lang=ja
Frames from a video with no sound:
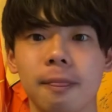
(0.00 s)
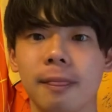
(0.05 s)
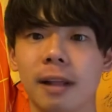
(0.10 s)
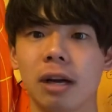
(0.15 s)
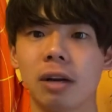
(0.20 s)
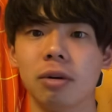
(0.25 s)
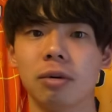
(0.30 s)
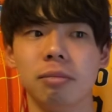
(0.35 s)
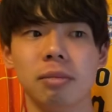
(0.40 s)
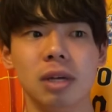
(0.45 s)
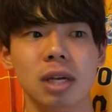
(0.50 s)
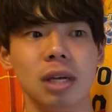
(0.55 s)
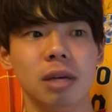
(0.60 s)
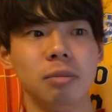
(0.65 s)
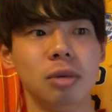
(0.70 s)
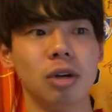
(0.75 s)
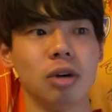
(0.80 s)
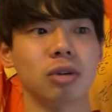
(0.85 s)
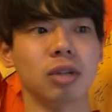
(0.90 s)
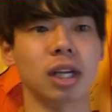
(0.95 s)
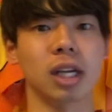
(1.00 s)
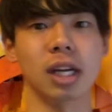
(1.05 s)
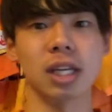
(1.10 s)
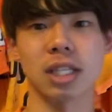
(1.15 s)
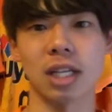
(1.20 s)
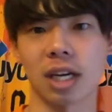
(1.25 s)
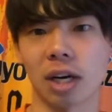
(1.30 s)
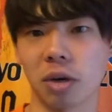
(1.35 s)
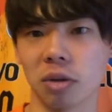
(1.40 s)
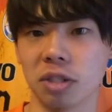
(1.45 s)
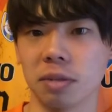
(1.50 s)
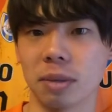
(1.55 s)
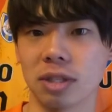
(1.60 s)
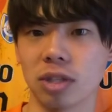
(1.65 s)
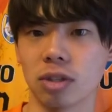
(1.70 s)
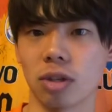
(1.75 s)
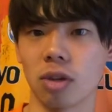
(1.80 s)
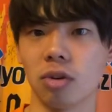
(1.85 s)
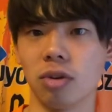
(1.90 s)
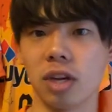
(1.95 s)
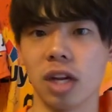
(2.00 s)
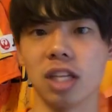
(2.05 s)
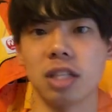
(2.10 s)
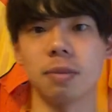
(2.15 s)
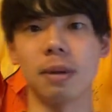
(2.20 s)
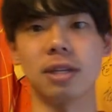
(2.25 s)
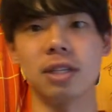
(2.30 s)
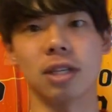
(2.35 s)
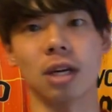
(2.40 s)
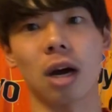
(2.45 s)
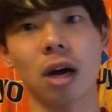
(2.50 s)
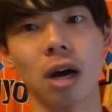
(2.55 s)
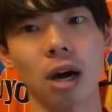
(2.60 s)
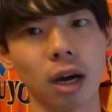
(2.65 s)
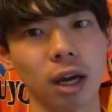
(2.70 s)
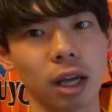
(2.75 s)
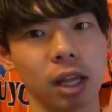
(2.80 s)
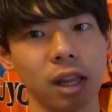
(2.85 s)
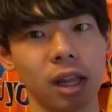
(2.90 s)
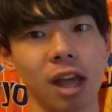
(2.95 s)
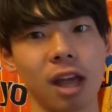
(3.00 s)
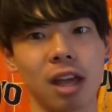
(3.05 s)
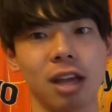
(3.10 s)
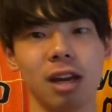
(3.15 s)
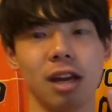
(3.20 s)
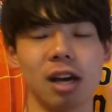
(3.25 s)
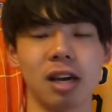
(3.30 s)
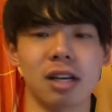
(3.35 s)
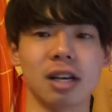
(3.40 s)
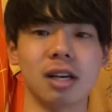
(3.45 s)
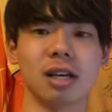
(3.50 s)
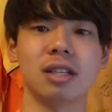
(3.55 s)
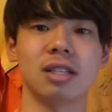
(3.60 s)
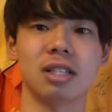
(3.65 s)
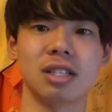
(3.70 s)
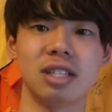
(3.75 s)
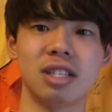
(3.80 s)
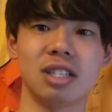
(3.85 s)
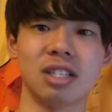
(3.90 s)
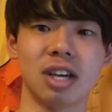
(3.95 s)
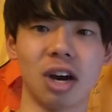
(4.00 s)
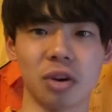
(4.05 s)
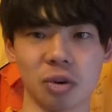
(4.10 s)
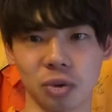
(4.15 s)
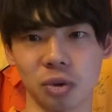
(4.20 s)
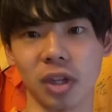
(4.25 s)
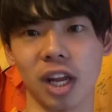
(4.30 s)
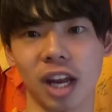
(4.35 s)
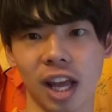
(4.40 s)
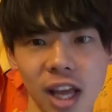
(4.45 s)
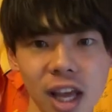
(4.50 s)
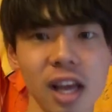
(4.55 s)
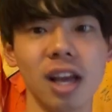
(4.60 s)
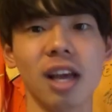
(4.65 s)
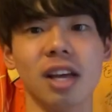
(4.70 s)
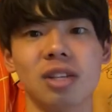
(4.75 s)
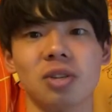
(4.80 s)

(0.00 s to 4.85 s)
魅力的なサッカーをしますっていう風にエスパルス掲げていらっしゃるんでね。